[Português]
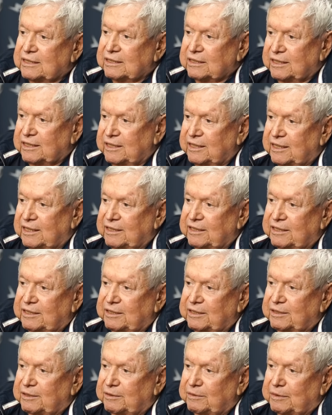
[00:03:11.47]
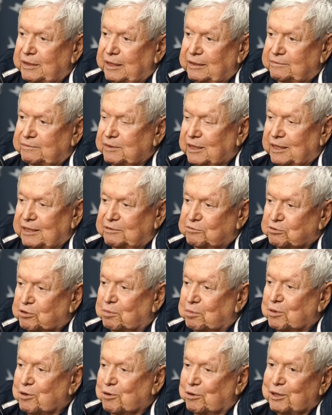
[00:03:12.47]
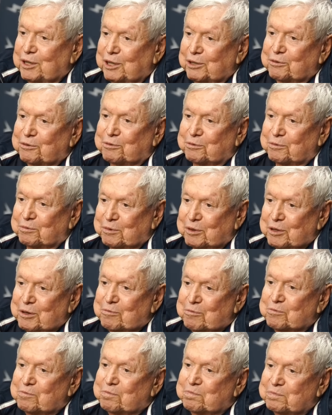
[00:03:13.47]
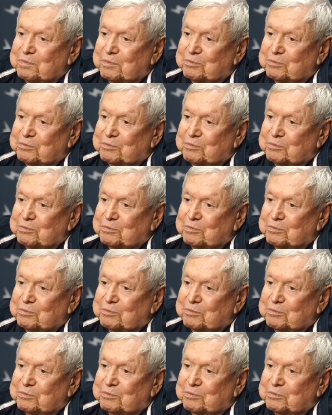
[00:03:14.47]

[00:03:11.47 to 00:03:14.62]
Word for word: que ele é, é, tomou um, um,